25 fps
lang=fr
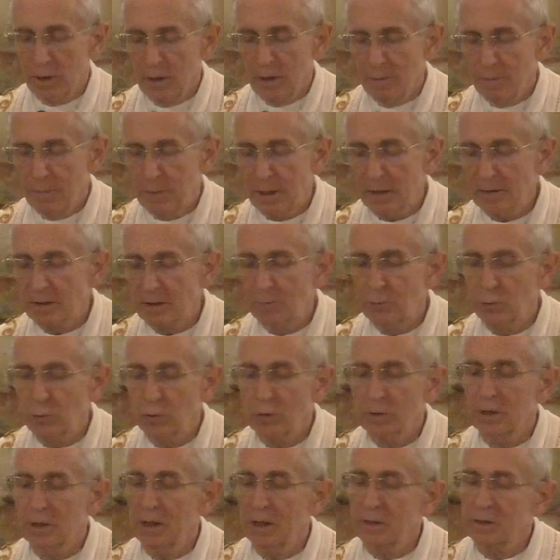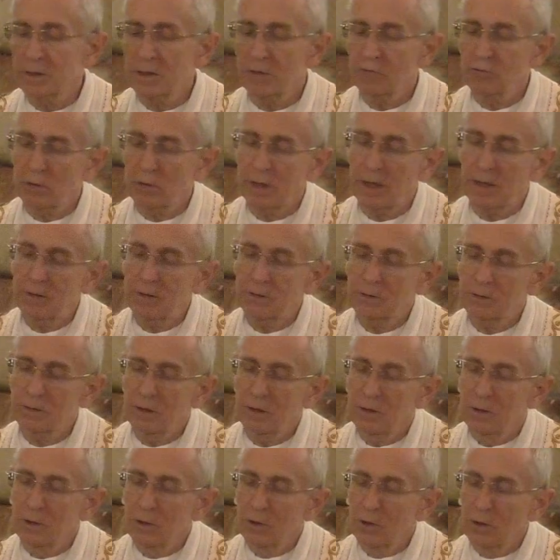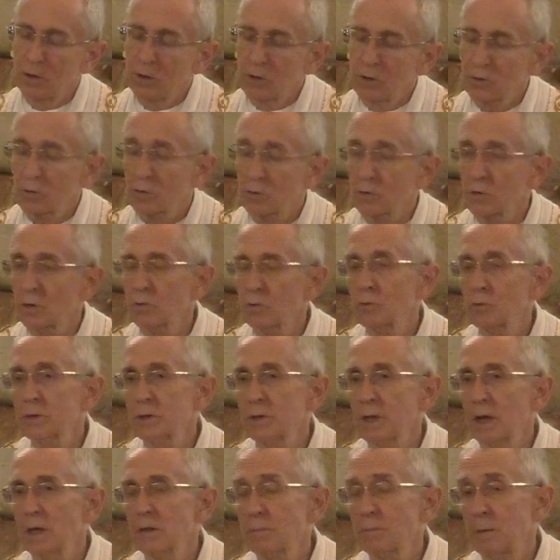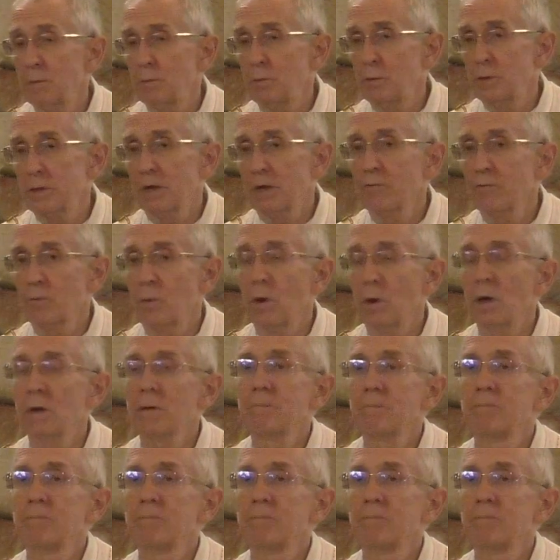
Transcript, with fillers: par sa pureté, sa jeunesse, son enthousiasme et puis sa foi,